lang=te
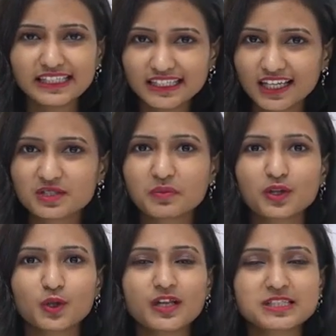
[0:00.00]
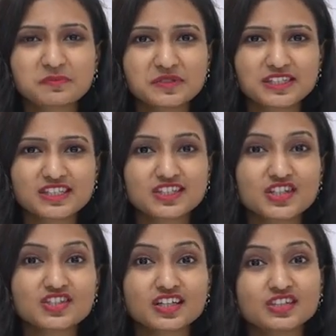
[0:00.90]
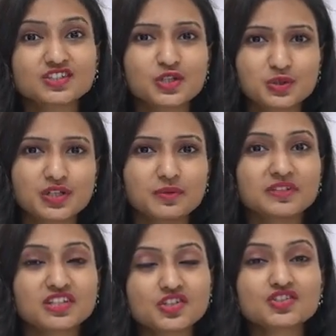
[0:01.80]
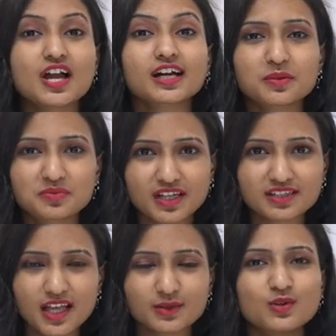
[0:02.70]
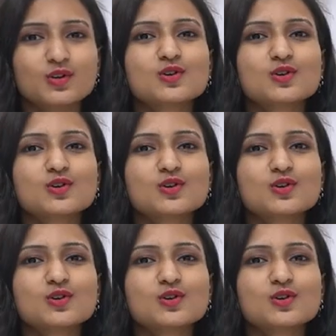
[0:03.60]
రీటైలర్స్ మనతో కలిసి బిజినెస్ అనేది రన్ చేస్తున్నారు బిజినెస్ స్టార్ట్అప్ చేశారు